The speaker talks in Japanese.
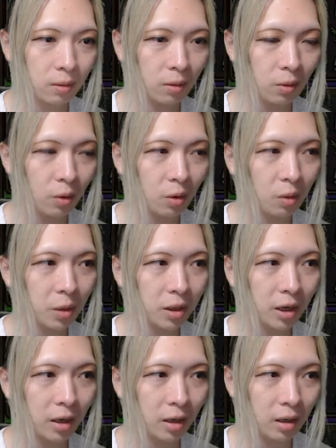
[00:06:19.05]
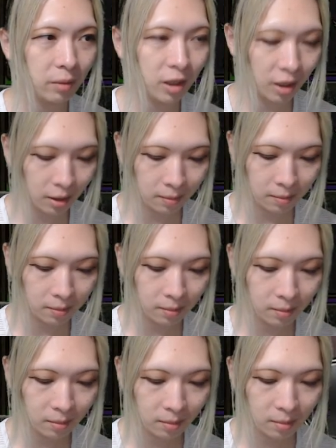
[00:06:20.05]
ここまで上げればね。
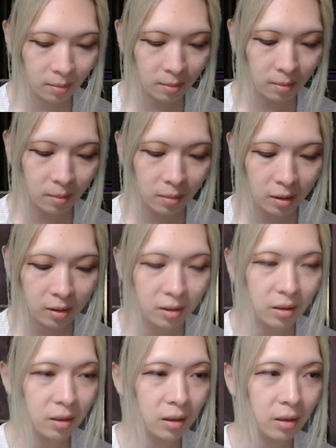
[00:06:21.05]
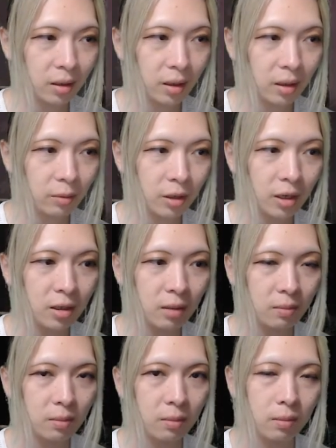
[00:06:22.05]
新規アイテム大事。っ
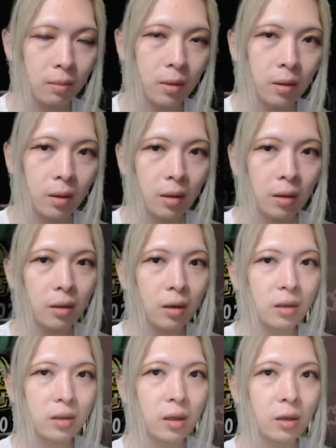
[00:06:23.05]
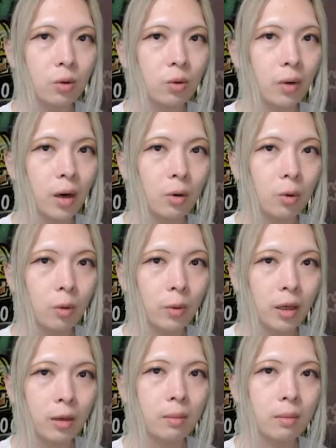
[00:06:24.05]
てな感じで今日はここま
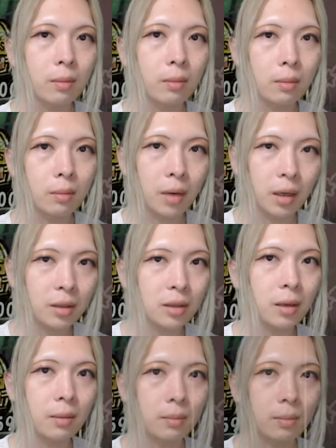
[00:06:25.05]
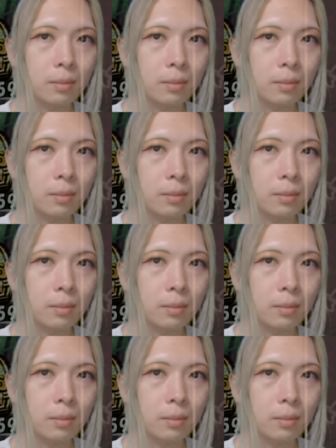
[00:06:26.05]
で。また明日。